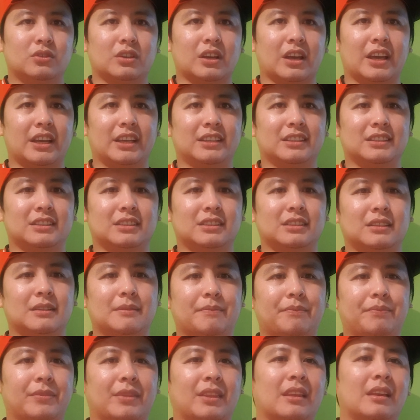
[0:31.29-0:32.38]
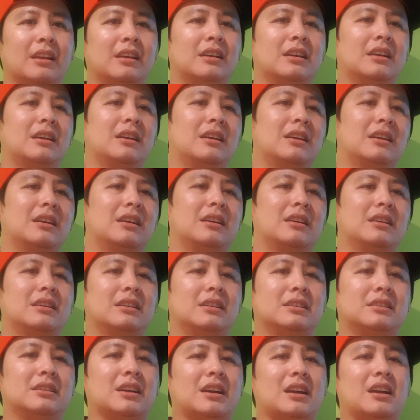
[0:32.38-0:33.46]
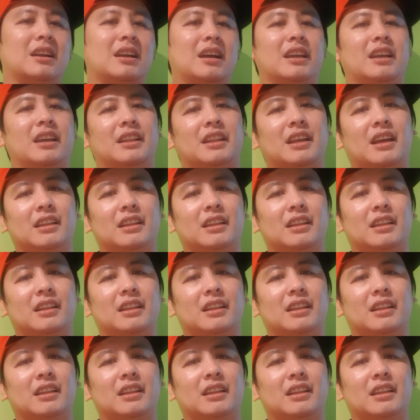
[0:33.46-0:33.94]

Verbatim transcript: Guys, nakagaya